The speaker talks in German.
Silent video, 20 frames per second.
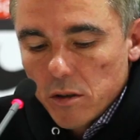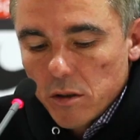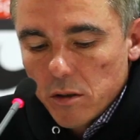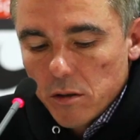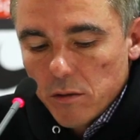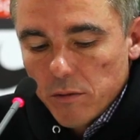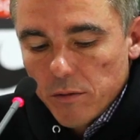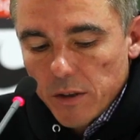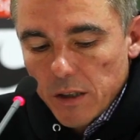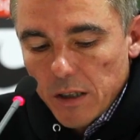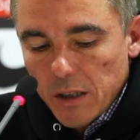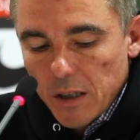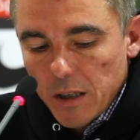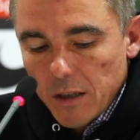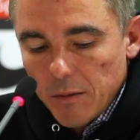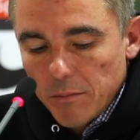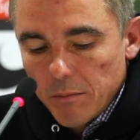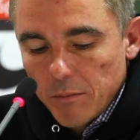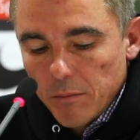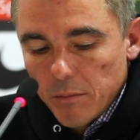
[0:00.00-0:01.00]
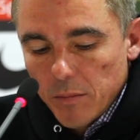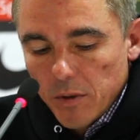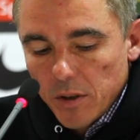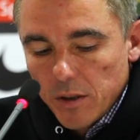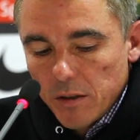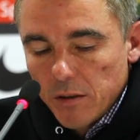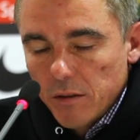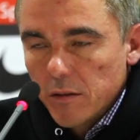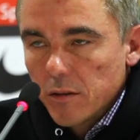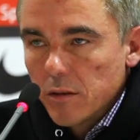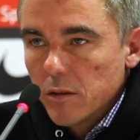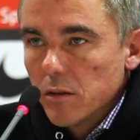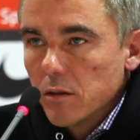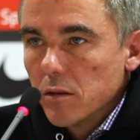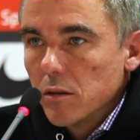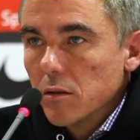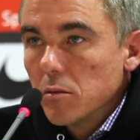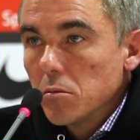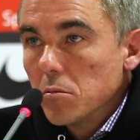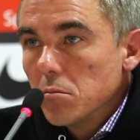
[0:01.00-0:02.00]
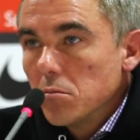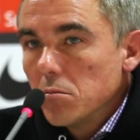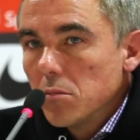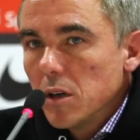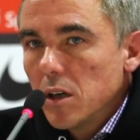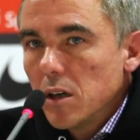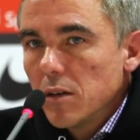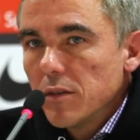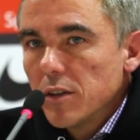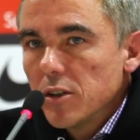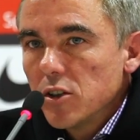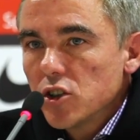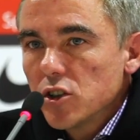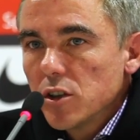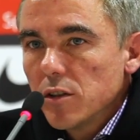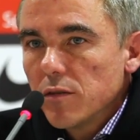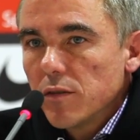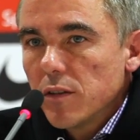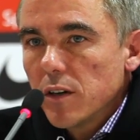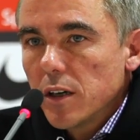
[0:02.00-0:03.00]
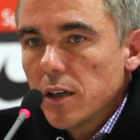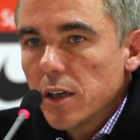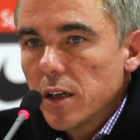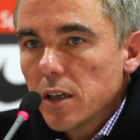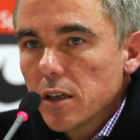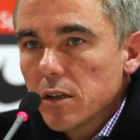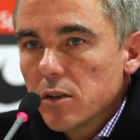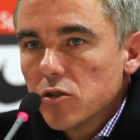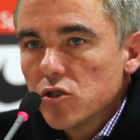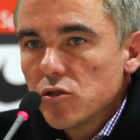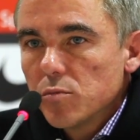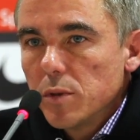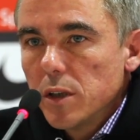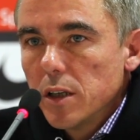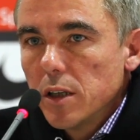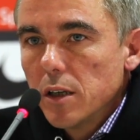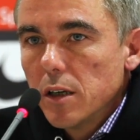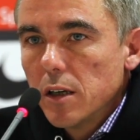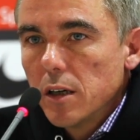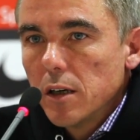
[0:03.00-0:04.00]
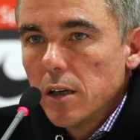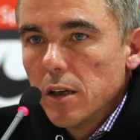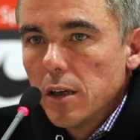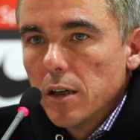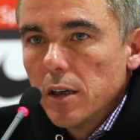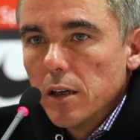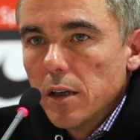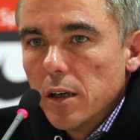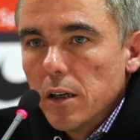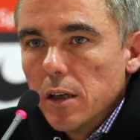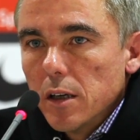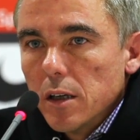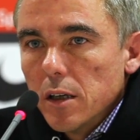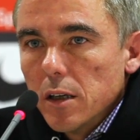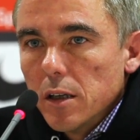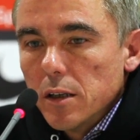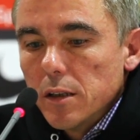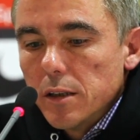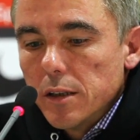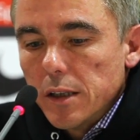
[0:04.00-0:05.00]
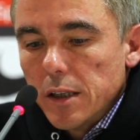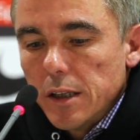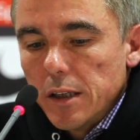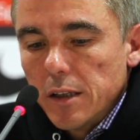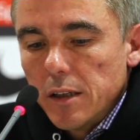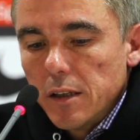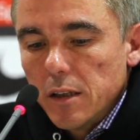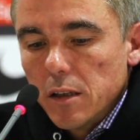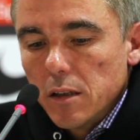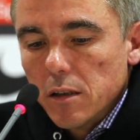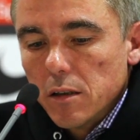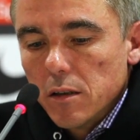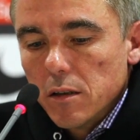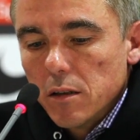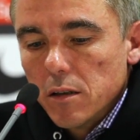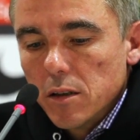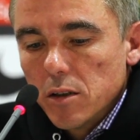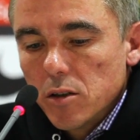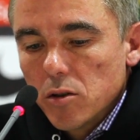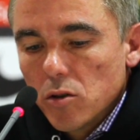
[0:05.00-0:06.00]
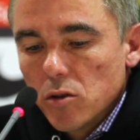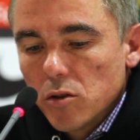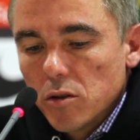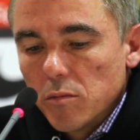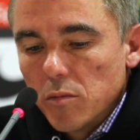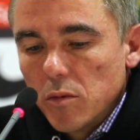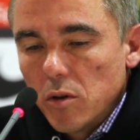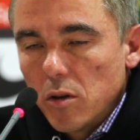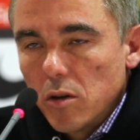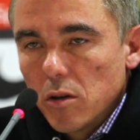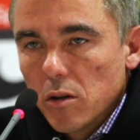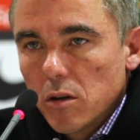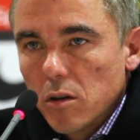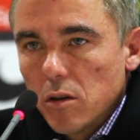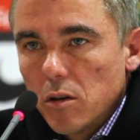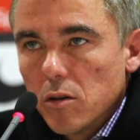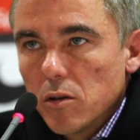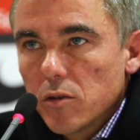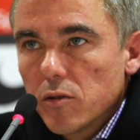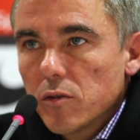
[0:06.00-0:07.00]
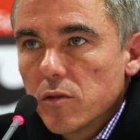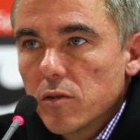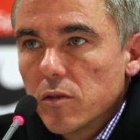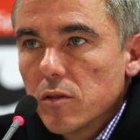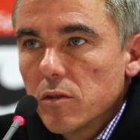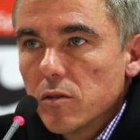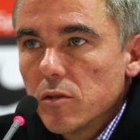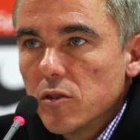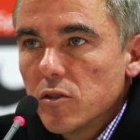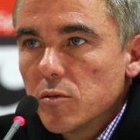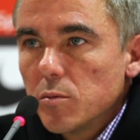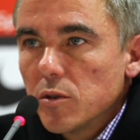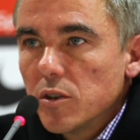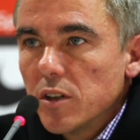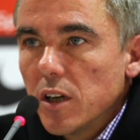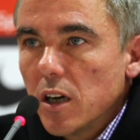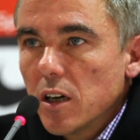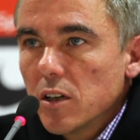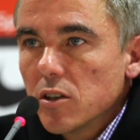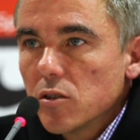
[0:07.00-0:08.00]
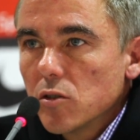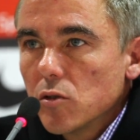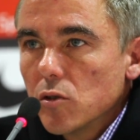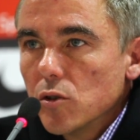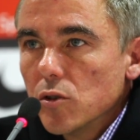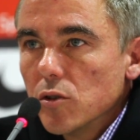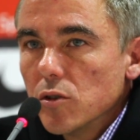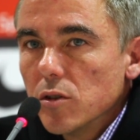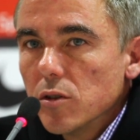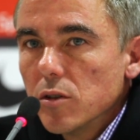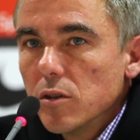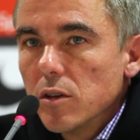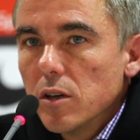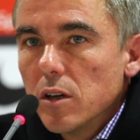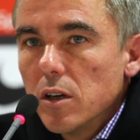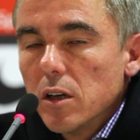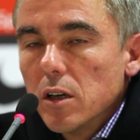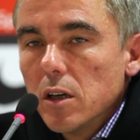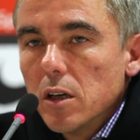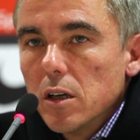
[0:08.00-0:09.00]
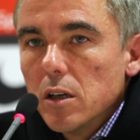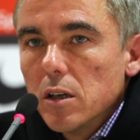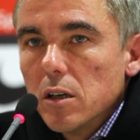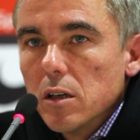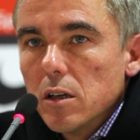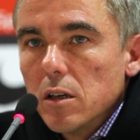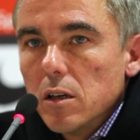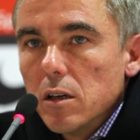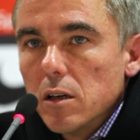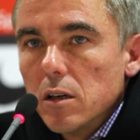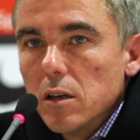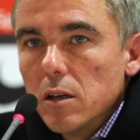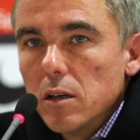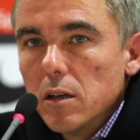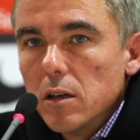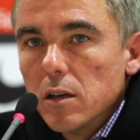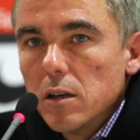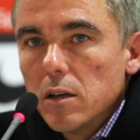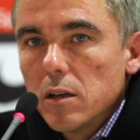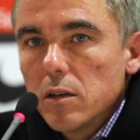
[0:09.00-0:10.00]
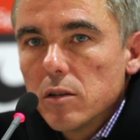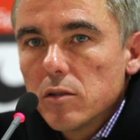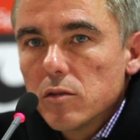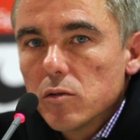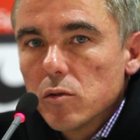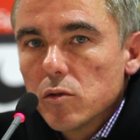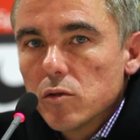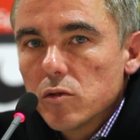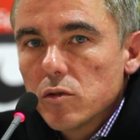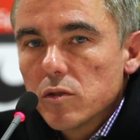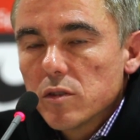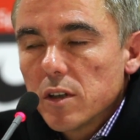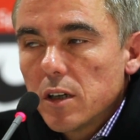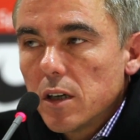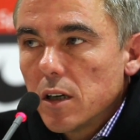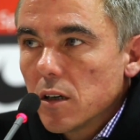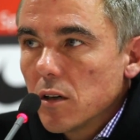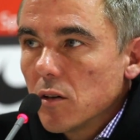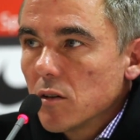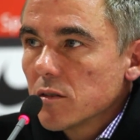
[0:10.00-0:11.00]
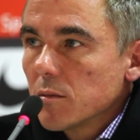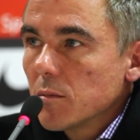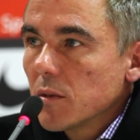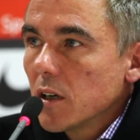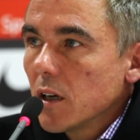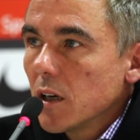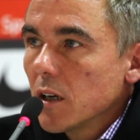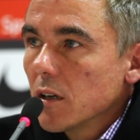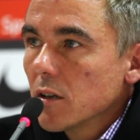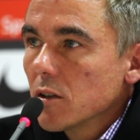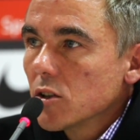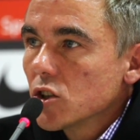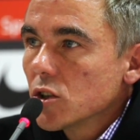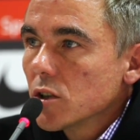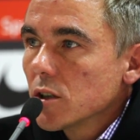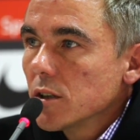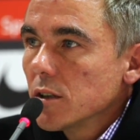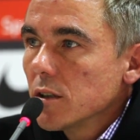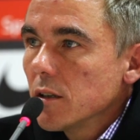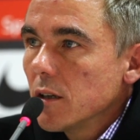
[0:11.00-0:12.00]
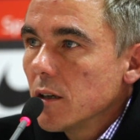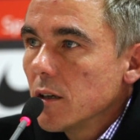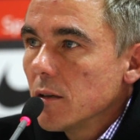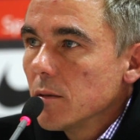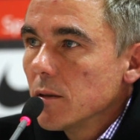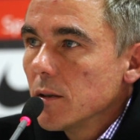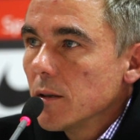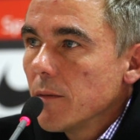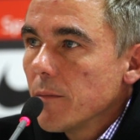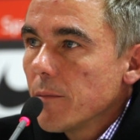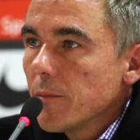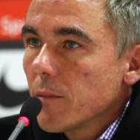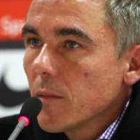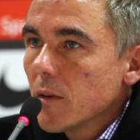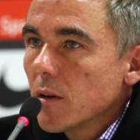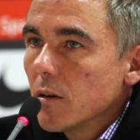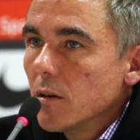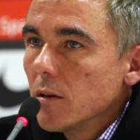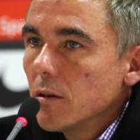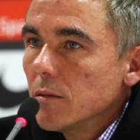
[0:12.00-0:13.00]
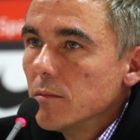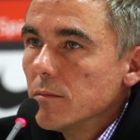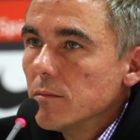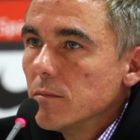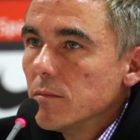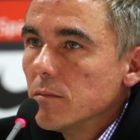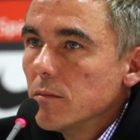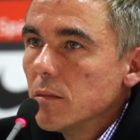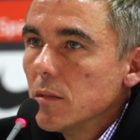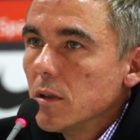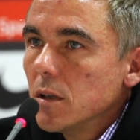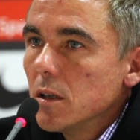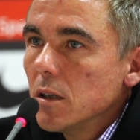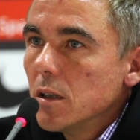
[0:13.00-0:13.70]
äh, wir haben mit äh, Marvin Stefaniak einen Spieler, den äh, ich heute Morgen aus disziplinarien Gründen äh, sozusagen aus dem Kader gestrichen habe. Ähm,